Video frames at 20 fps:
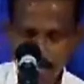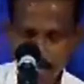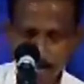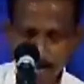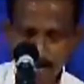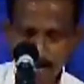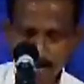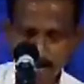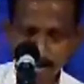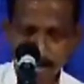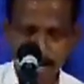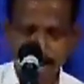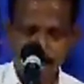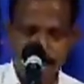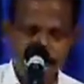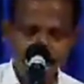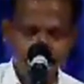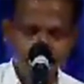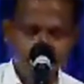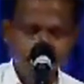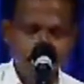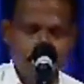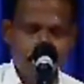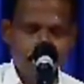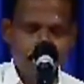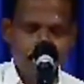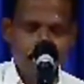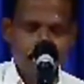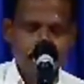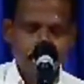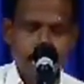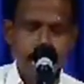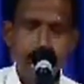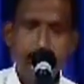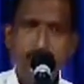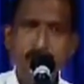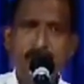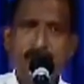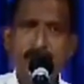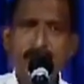భక్తుడు అంటాడు
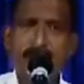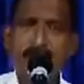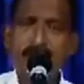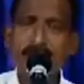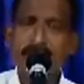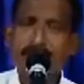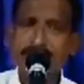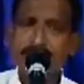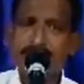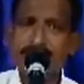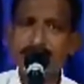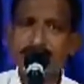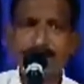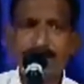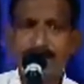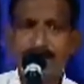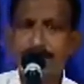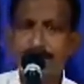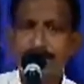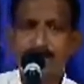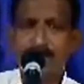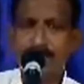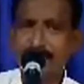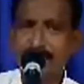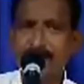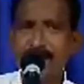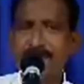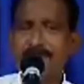నేను వాటిని లెక్కించదని అనుకుంటున్నా